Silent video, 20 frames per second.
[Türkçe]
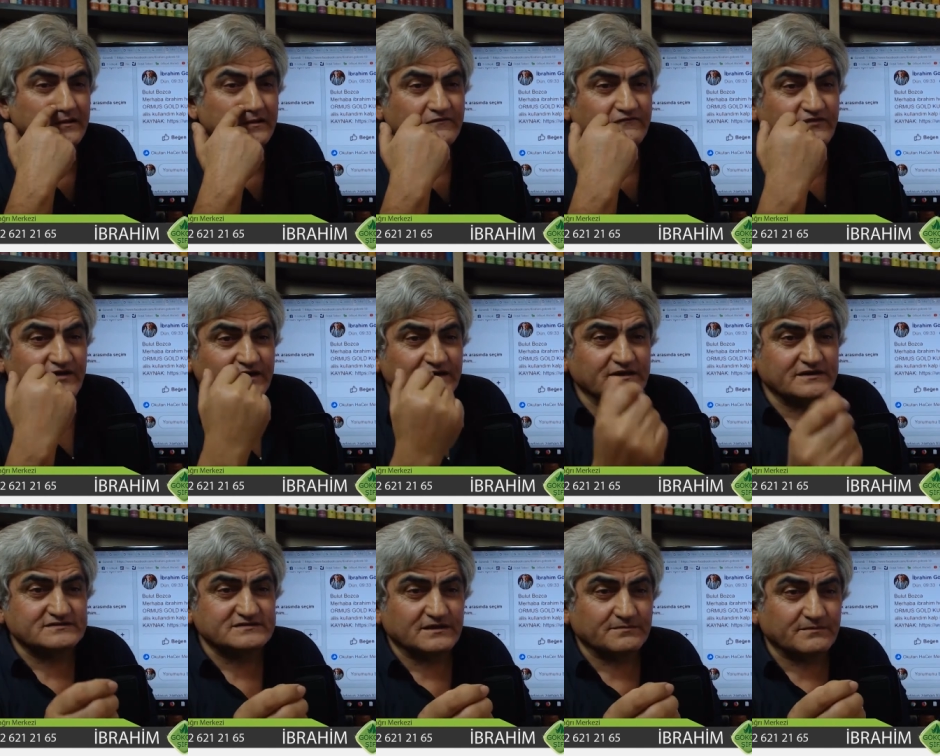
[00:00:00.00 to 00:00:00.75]
Fake
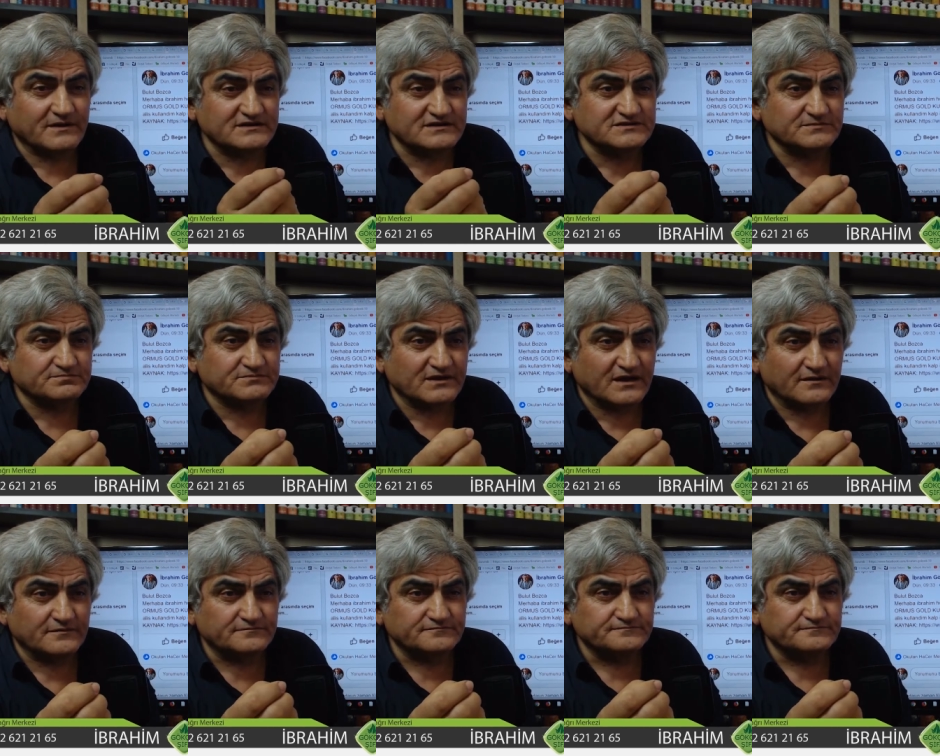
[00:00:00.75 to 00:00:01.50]
hesap açıp
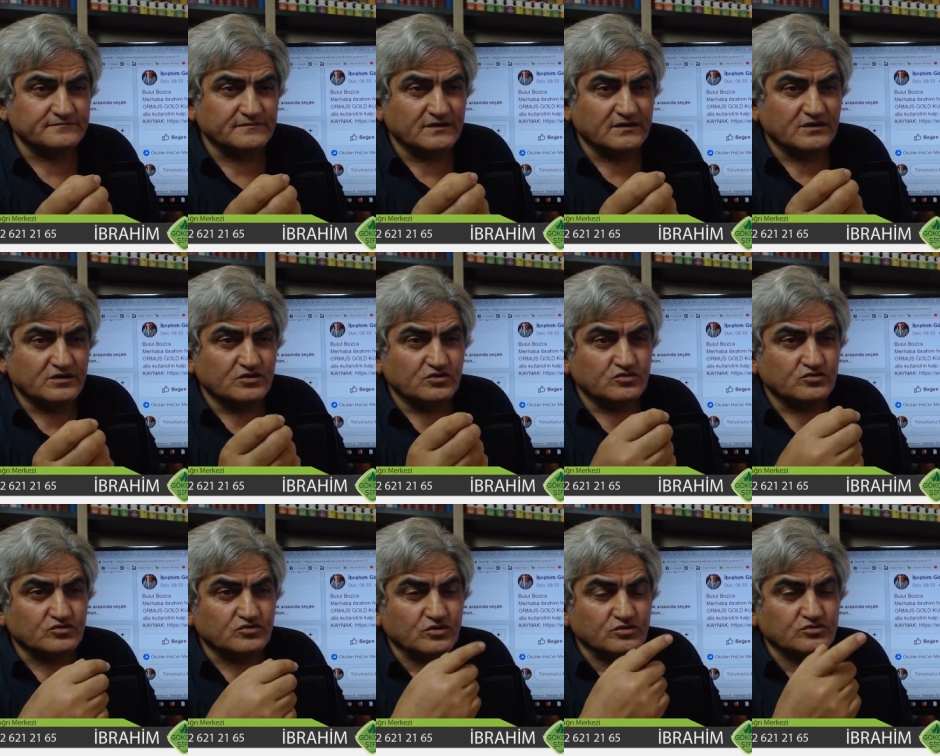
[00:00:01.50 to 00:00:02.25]
da
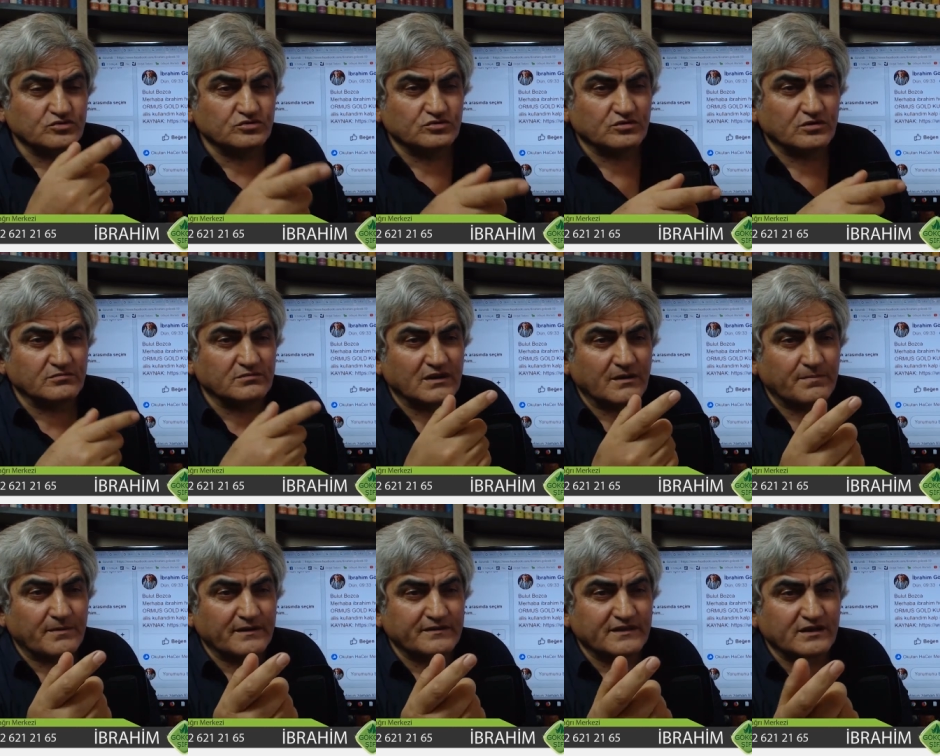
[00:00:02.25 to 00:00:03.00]
kötü yorum
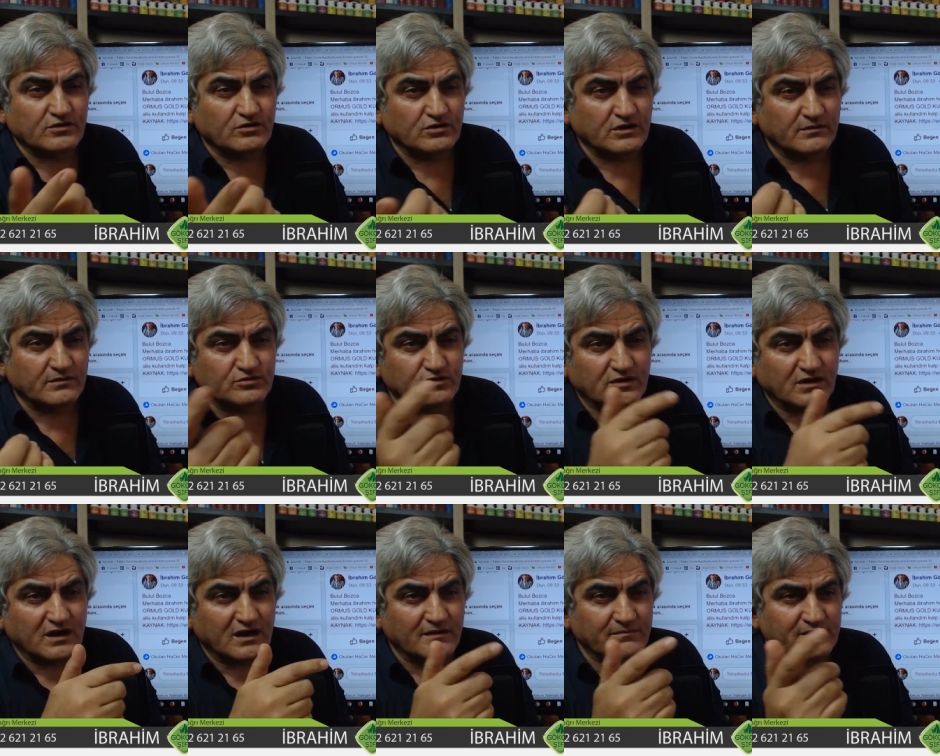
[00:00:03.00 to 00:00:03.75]
yapanlar olabiliyor.
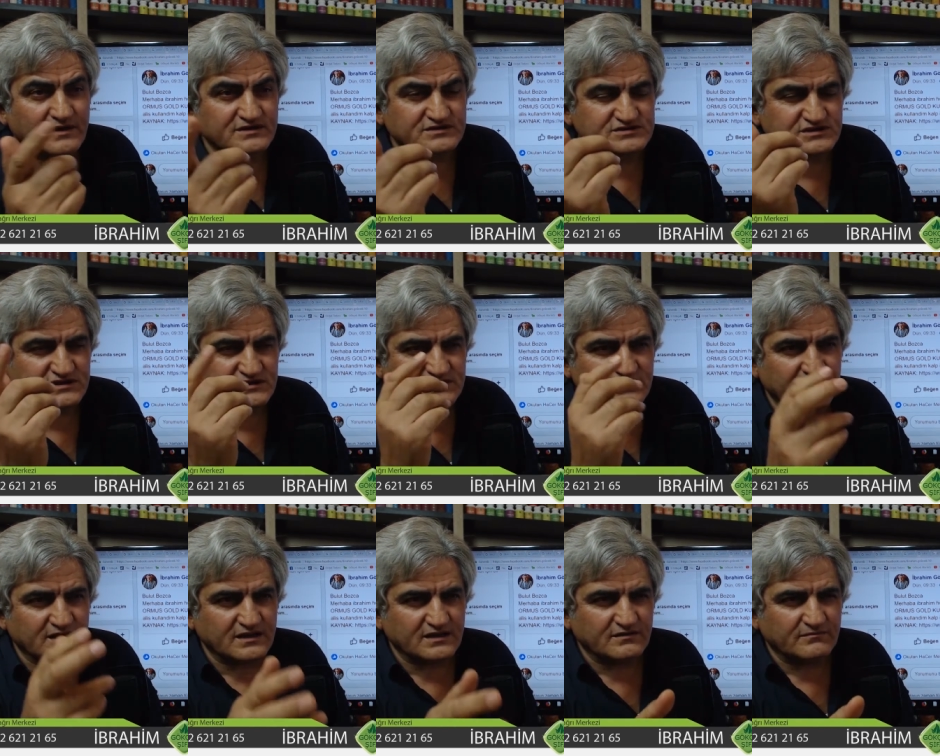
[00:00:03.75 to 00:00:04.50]
A, B, C,
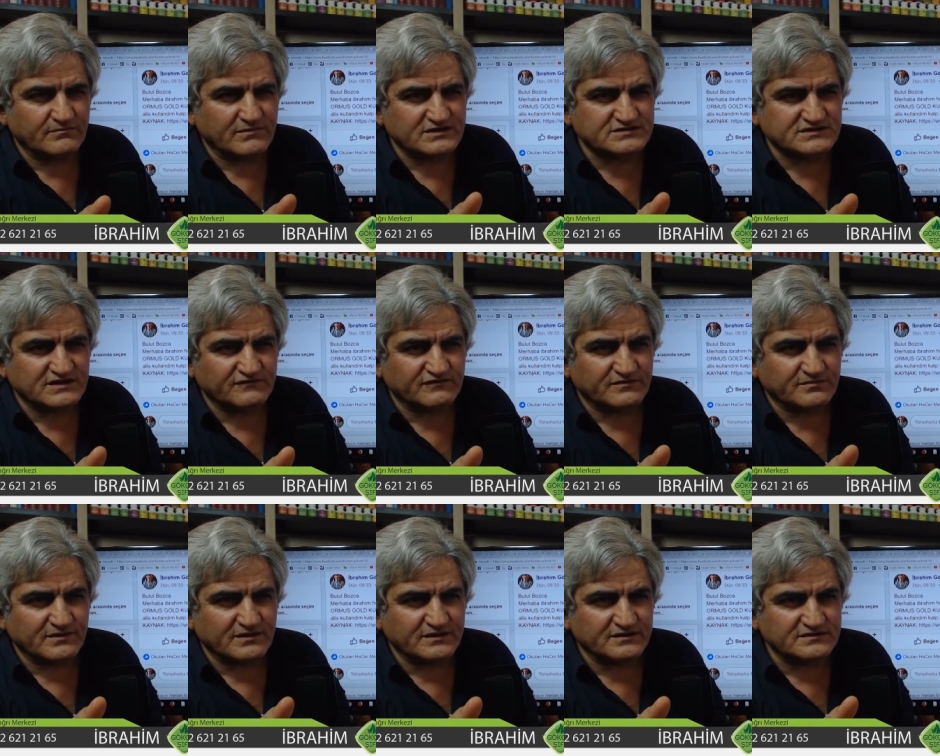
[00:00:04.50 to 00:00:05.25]
D başka
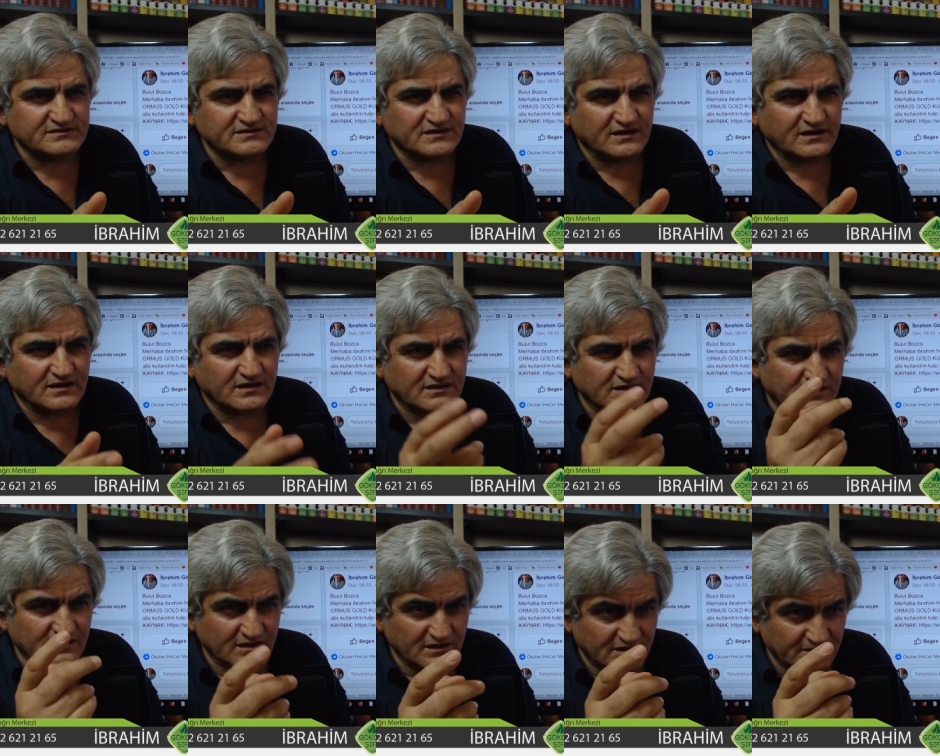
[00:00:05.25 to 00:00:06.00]
firmaların
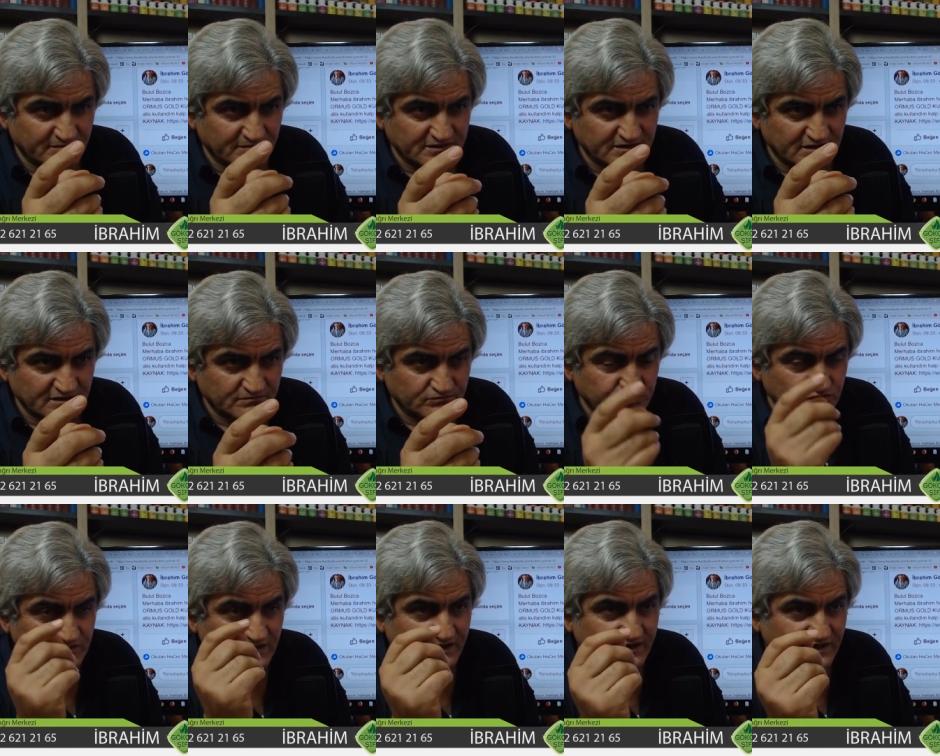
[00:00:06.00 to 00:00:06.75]
elemanları.
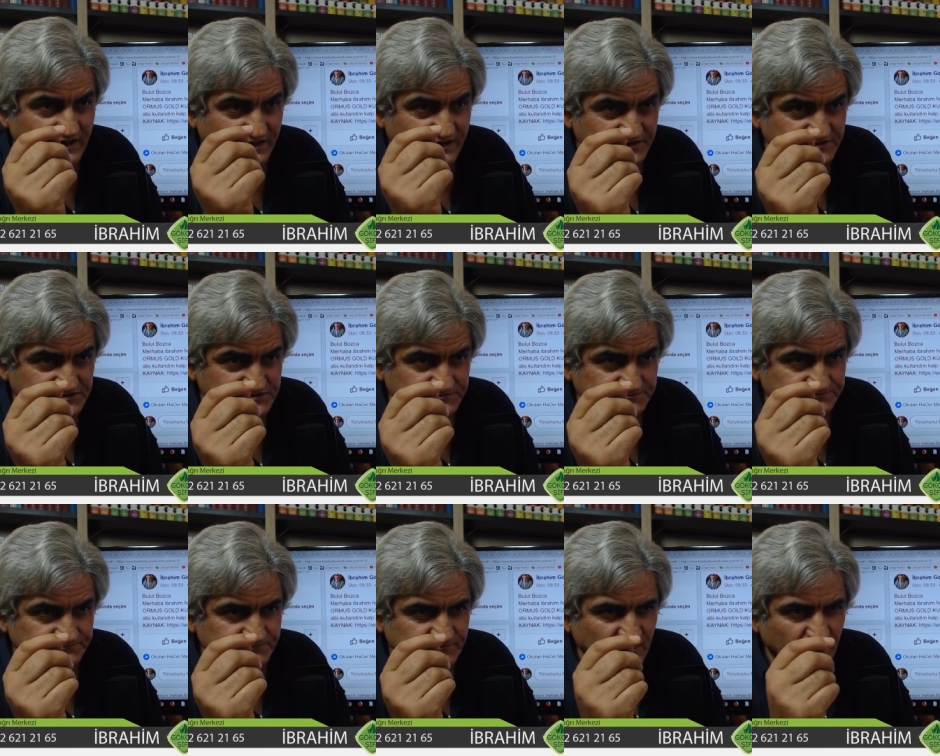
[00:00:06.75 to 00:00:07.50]
Bunlar hariç.
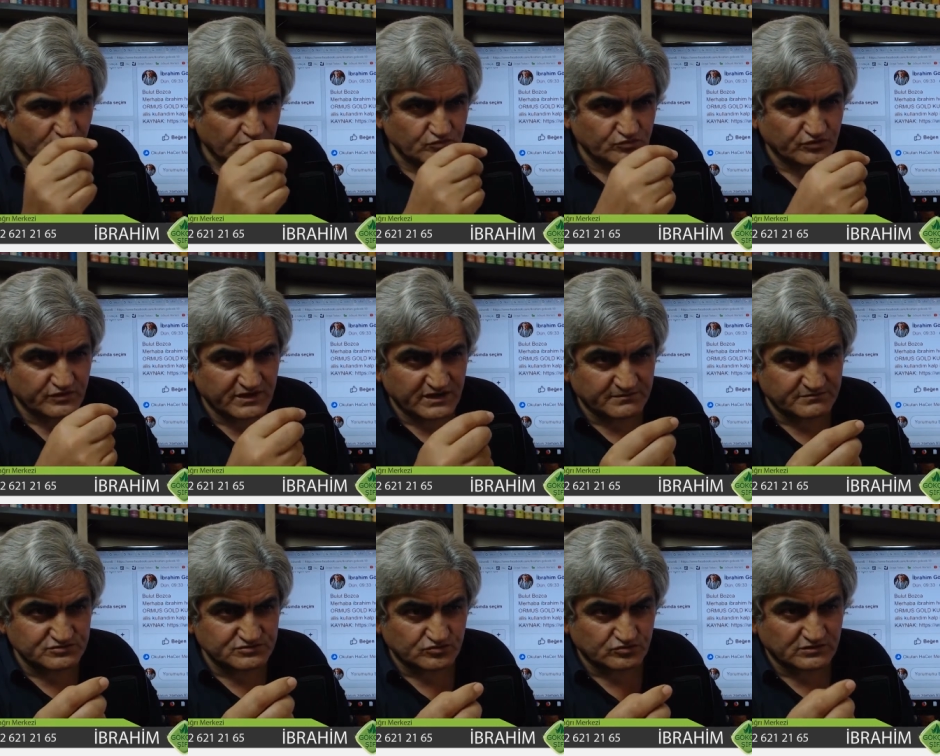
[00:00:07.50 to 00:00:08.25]

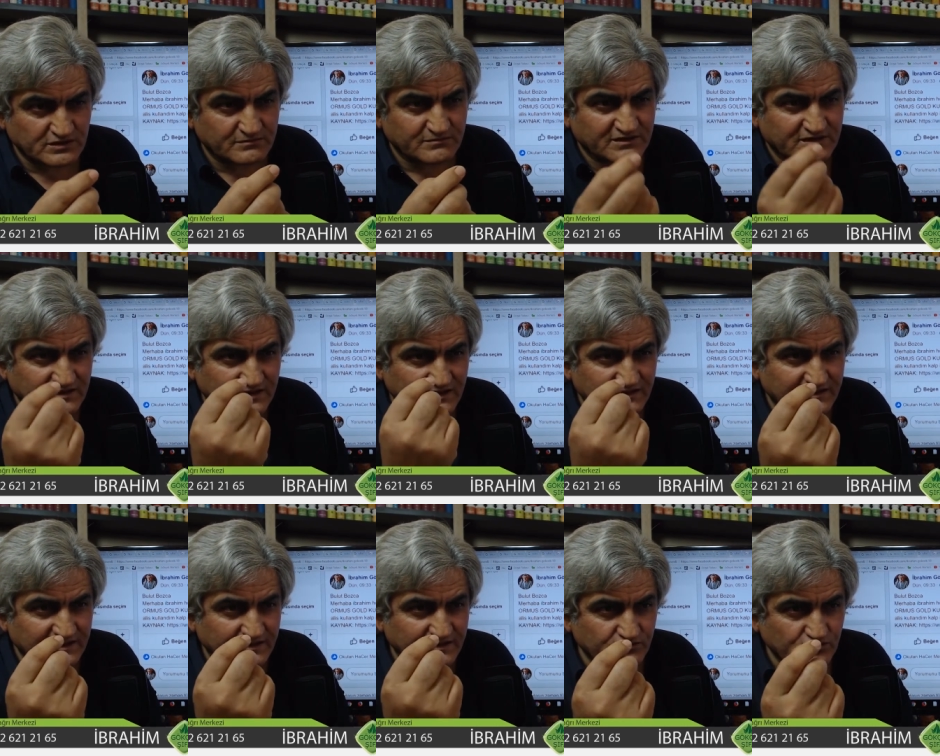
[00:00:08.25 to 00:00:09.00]
Ürünlerimizi kullanmadığı
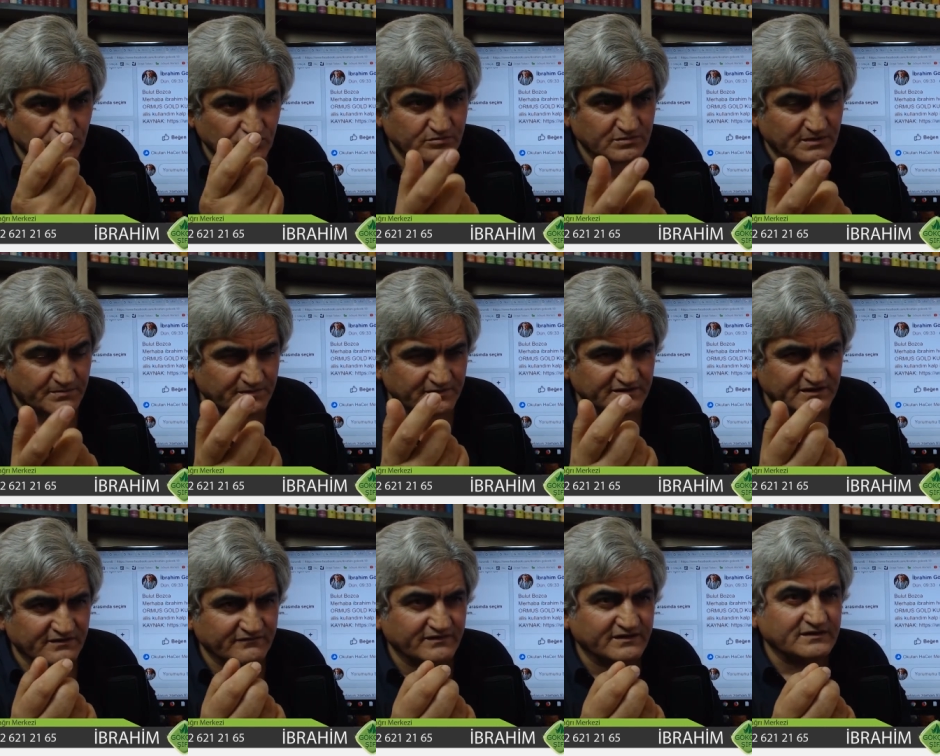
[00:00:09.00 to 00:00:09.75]
halde yorum
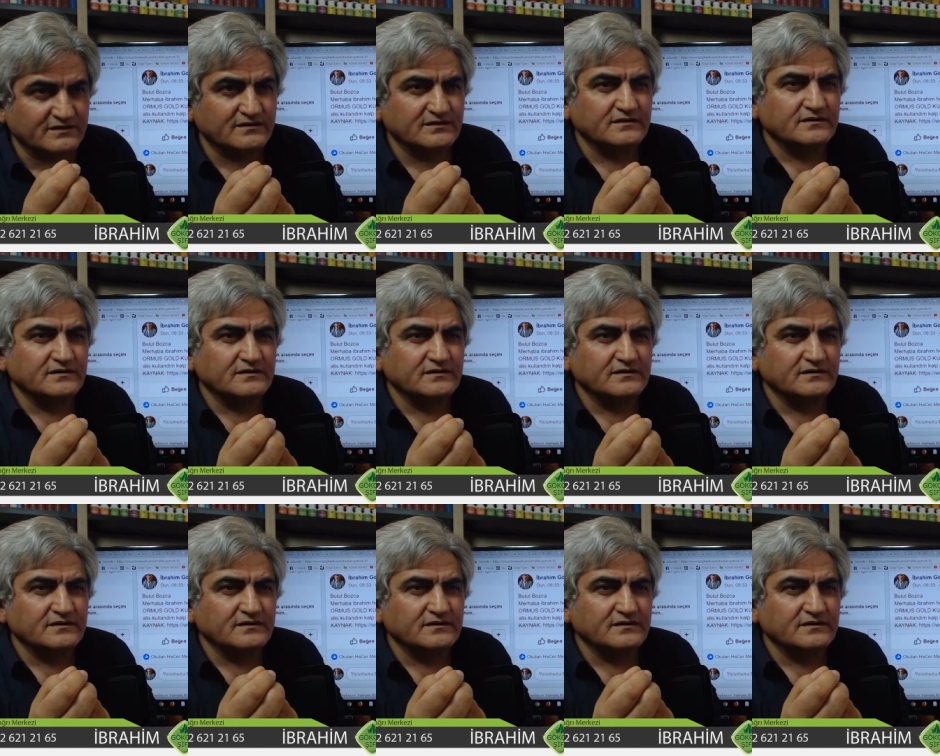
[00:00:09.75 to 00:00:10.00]
yapanlar var.